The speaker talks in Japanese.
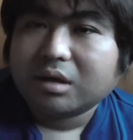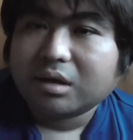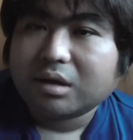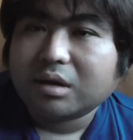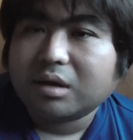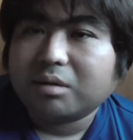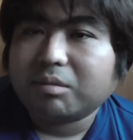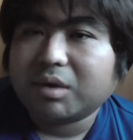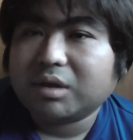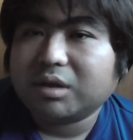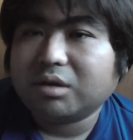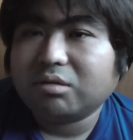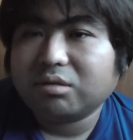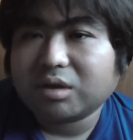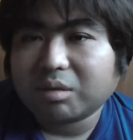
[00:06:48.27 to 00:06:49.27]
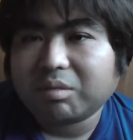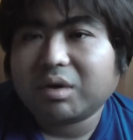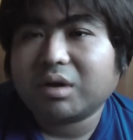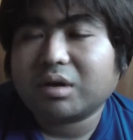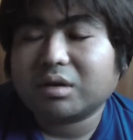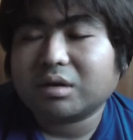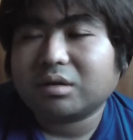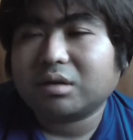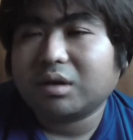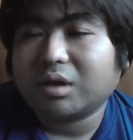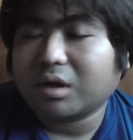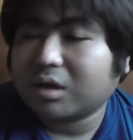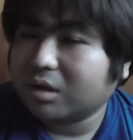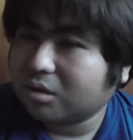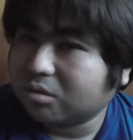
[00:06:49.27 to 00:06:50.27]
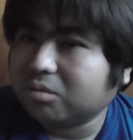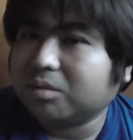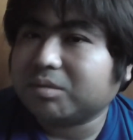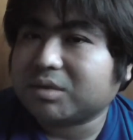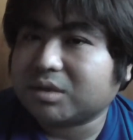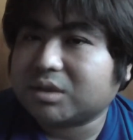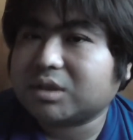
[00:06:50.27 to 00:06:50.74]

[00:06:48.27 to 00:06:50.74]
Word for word: はい、まあ日本とアメリカだけだと思います。